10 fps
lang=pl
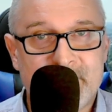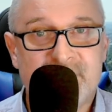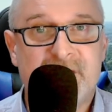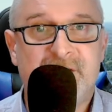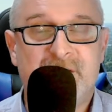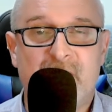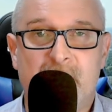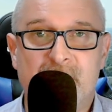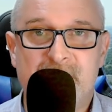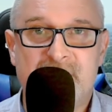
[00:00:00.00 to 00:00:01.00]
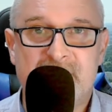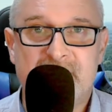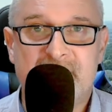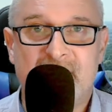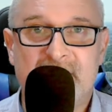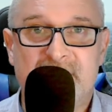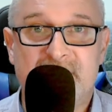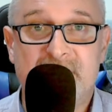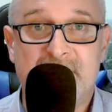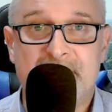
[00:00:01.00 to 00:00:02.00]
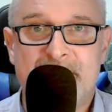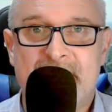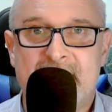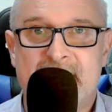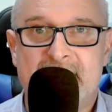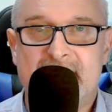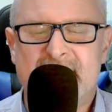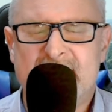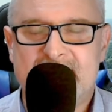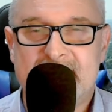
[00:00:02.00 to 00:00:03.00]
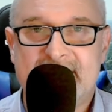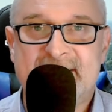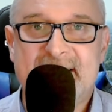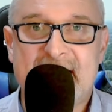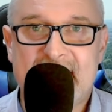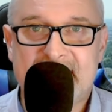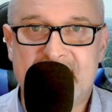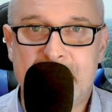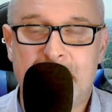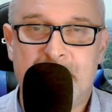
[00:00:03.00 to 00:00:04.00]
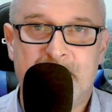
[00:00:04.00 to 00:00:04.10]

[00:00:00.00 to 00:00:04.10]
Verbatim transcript: że ci komuniści walczyli y, z taratem.